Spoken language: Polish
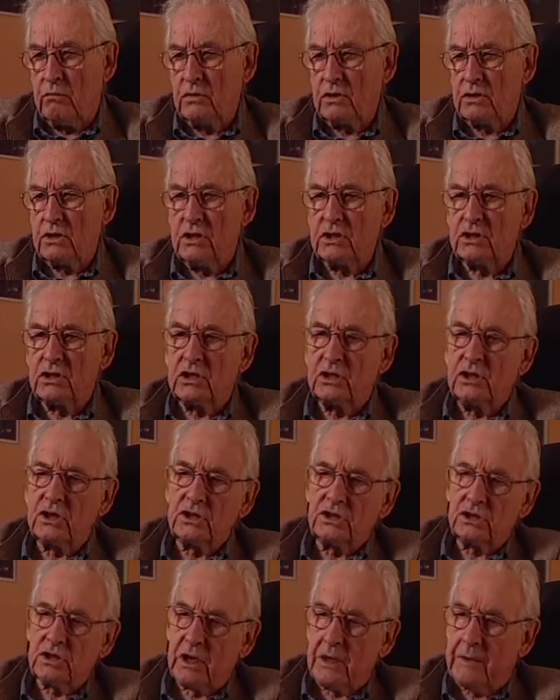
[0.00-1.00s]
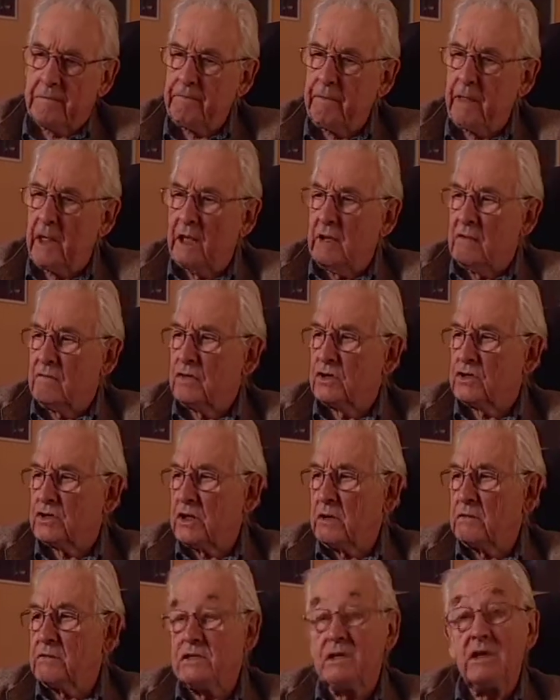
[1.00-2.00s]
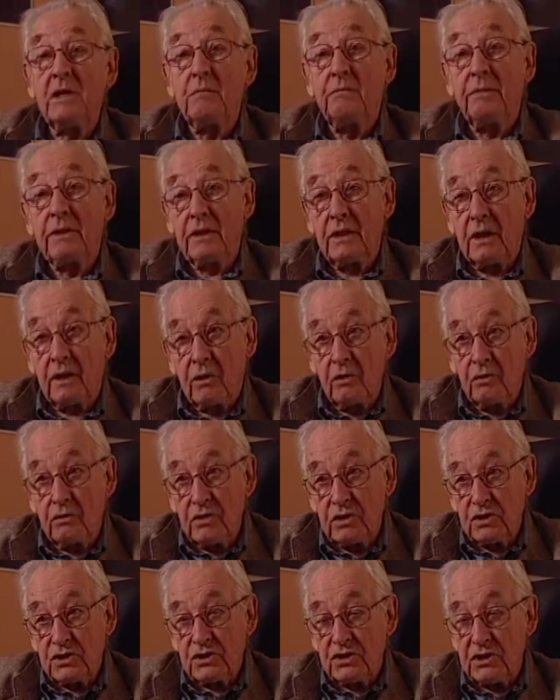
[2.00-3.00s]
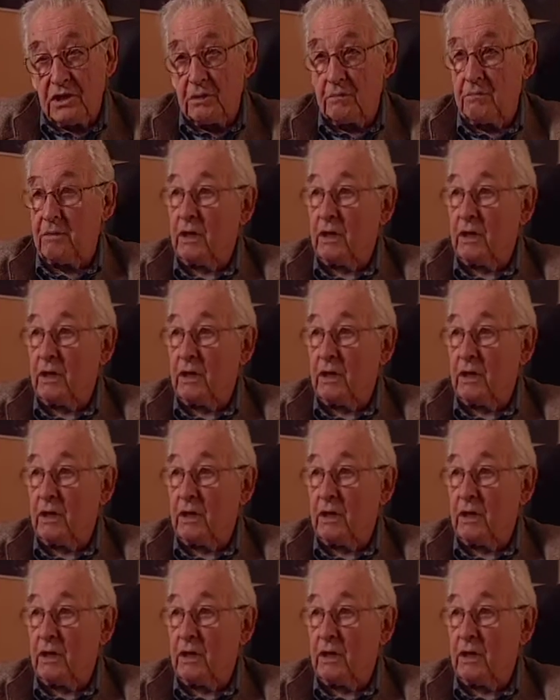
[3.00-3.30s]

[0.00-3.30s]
Myślę, że też jej wykształcenie pedagogiczne